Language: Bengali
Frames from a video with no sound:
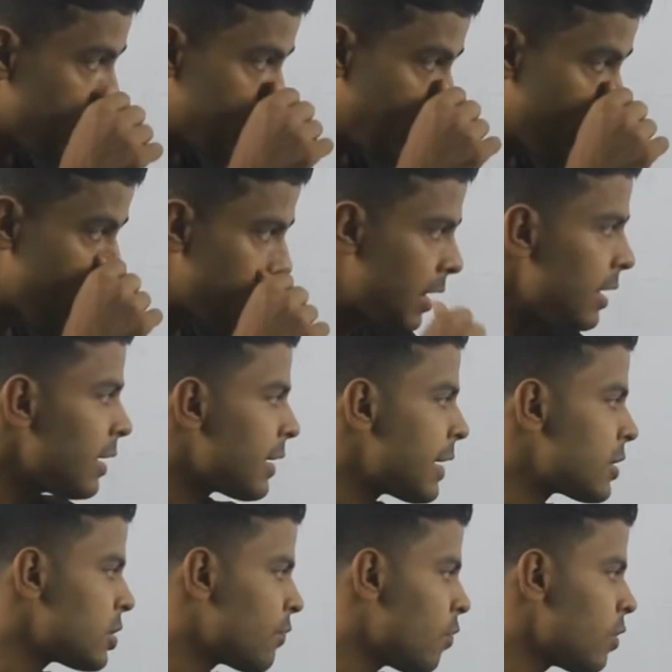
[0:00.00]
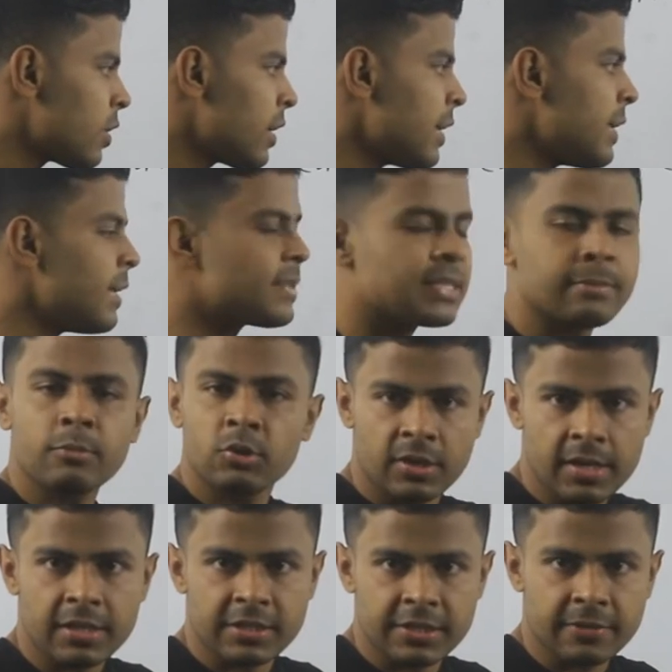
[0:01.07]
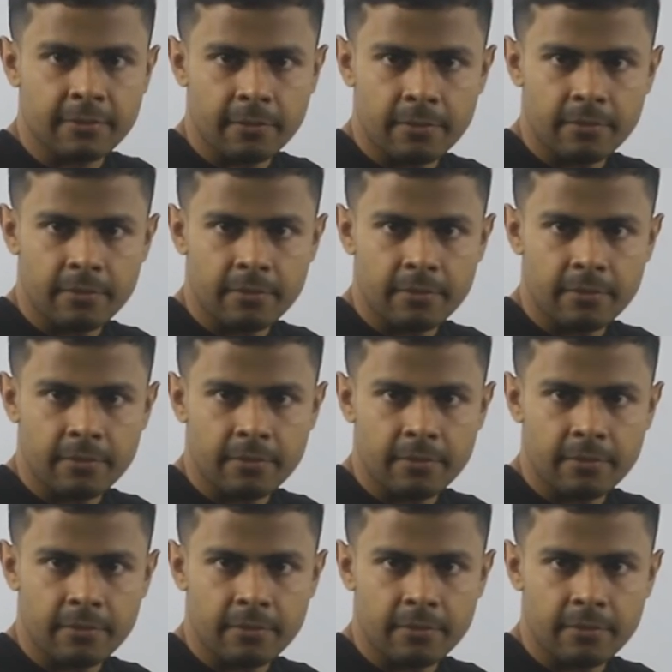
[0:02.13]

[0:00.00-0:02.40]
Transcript: তার মানে ক্ষেত্রফলটা এই এসের মধ্যে আছে